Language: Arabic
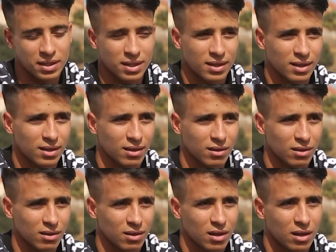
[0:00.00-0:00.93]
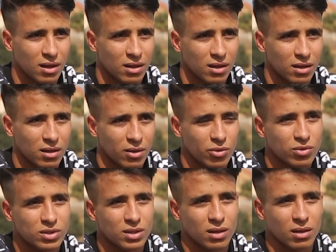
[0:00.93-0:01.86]
عادي
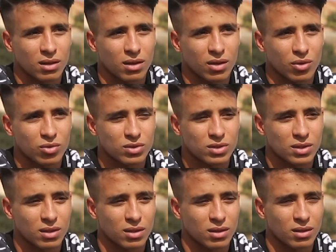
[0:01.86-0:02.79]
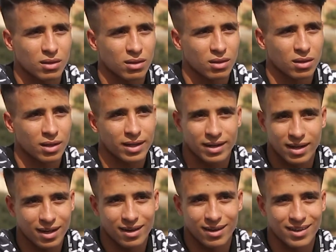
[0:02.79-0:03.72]
كنت كنت غير
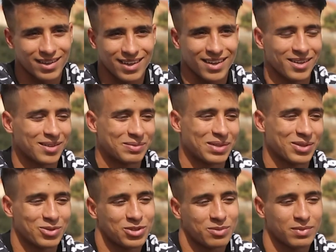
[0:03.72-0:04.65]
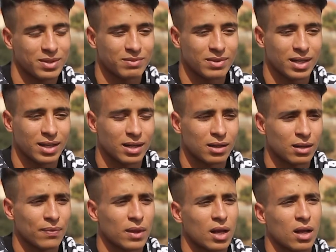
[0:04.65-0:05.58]
نقرا نقرا ما كنتش ما نديرها
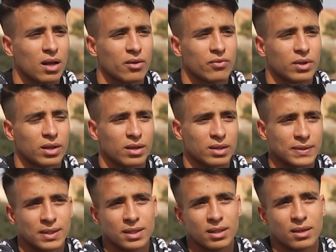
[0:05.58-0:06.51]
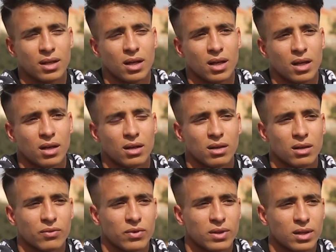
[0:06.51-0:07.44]
في راسي
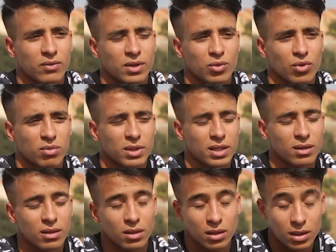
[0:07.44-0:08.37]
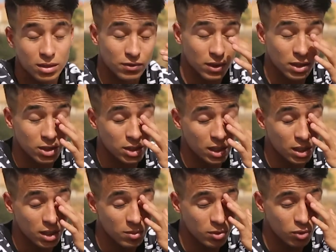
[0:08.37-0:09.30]
في 2008 اللي تفرجت
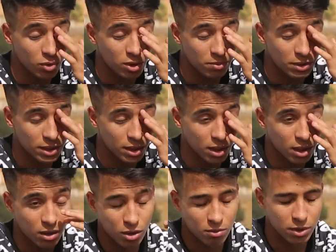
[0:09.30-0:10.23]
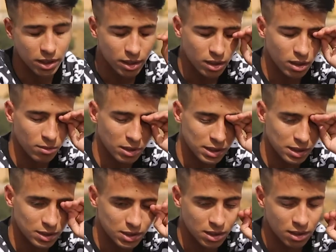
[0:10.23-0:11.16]
الالعاب الاولمبيه كان عمري
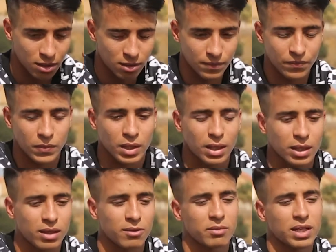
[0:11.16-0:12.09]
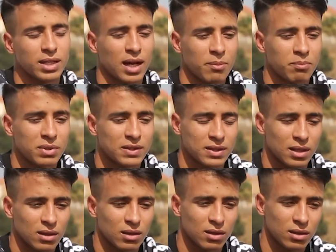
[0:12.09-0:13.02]
14 سنه ثم اللي حبيت
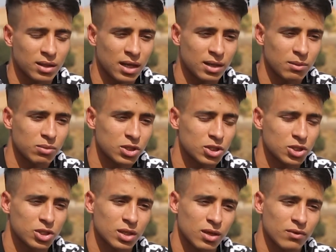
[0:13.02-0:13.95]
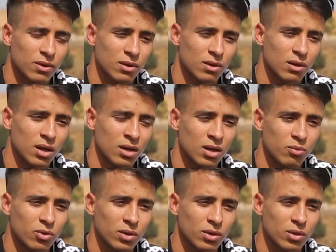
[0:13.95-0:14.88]
يعني باش نشارك في
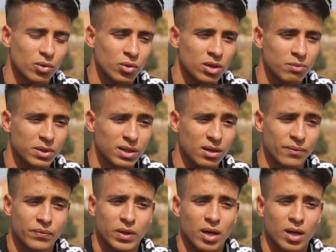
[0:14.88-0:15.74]
العاب اولمبيه